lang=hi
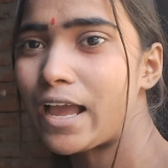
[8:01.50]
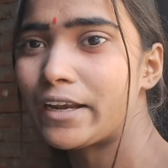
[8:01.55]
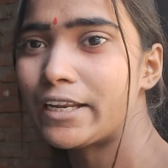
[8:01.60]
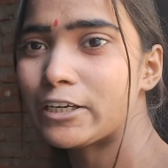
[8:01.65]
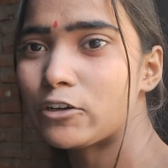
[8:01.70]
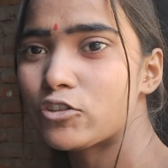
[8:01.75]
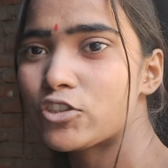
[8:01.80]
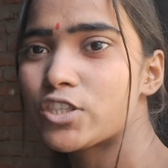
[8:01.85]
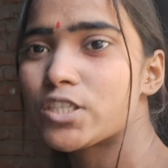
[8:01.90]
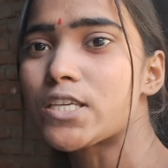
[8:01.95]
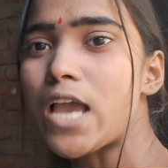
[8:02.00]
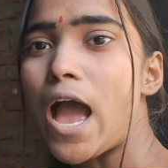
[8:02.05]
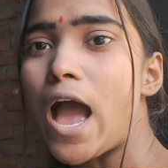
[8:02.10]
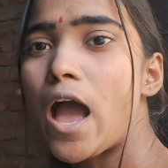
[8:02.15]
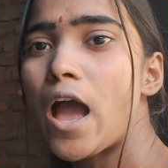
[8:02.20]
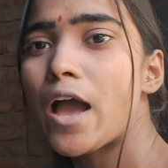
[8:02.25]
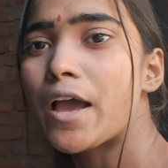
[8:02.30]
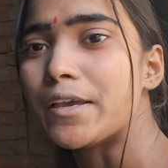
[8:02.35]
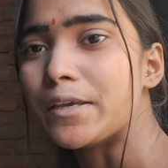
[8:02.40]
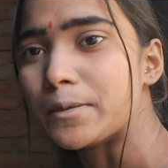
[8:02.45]
खाने को
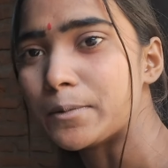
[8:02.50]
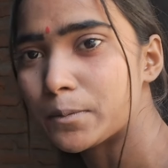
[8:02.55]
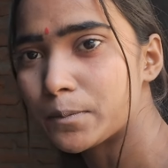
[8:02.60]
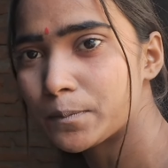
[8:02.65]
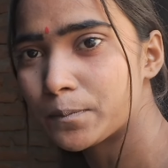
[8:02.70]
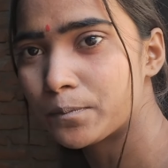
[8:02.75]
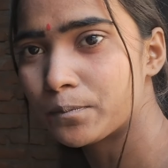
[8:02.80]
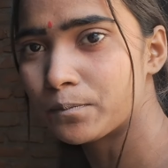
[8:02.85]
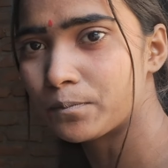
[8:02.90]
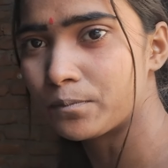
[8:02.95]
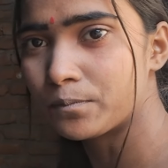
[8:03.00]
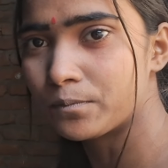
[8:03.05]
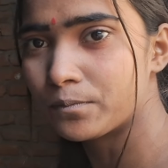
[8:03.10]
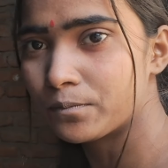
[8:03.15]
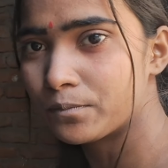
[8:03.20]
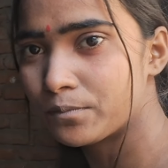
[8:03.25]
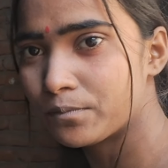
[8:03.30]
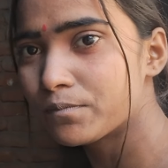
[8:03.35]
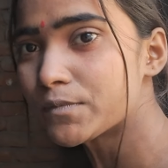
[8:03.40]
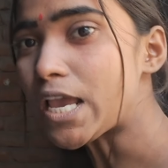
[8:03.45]
चाय
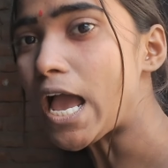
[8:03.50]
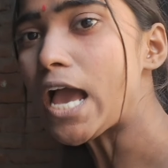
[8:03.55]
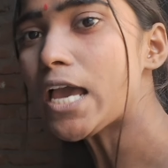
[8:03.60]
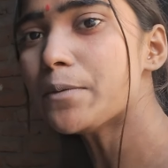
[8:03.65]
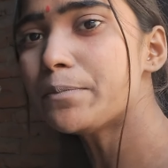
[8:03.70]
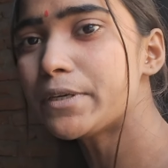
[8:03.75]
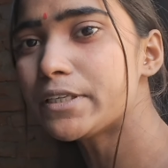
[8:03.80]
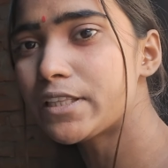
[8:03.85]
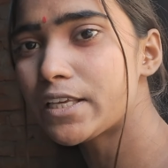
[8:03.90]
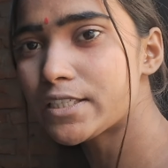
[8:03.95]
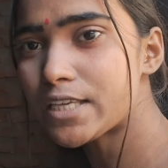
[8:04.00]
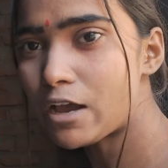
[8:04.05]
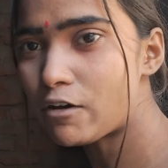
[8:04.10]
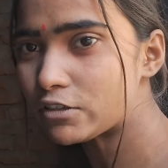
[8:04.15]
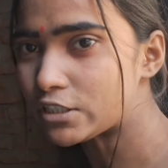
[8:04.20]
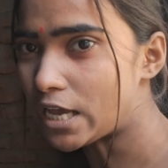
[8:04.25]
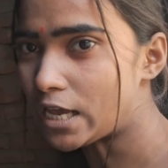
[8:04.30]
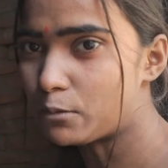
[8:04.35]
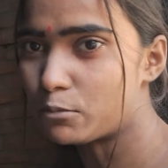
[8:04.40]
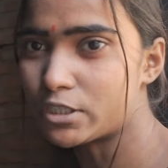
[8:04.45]
चाय पीते
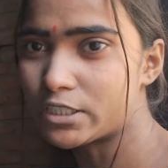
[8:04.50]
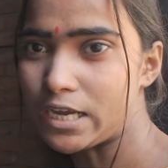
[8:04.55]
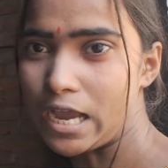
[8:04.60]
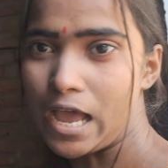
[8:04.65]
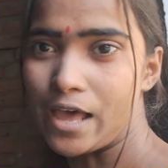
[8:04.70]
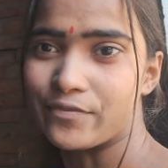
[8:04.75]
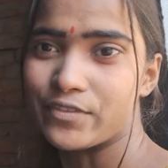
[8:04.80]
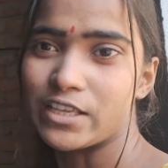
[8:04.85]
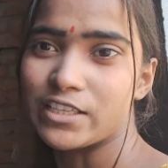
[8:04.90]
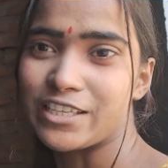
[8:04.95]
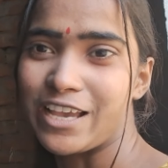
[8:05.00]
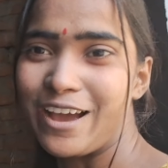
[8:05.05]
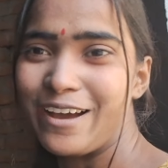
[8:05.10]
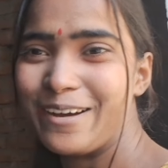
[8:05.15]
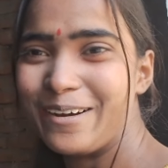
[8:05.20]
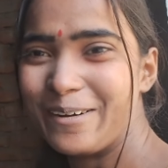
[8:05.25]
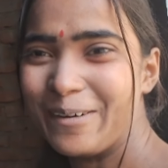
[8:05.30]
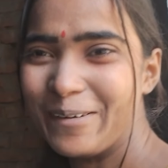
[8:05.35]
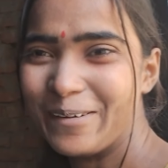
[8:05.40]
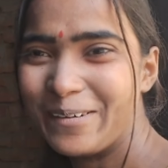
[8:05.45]
जाओ झाल मुड़ी खाते
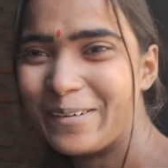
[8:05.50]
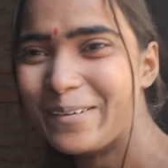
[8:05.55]
जाओ